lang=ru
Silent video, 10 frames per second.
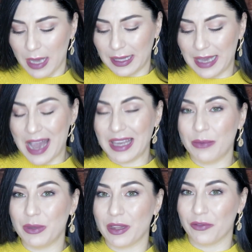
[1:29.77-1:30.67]
я
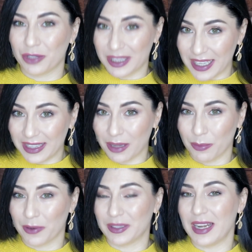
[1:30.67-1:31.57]
именно вот этот
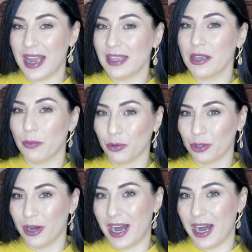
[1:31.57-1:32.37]
повторять не буду,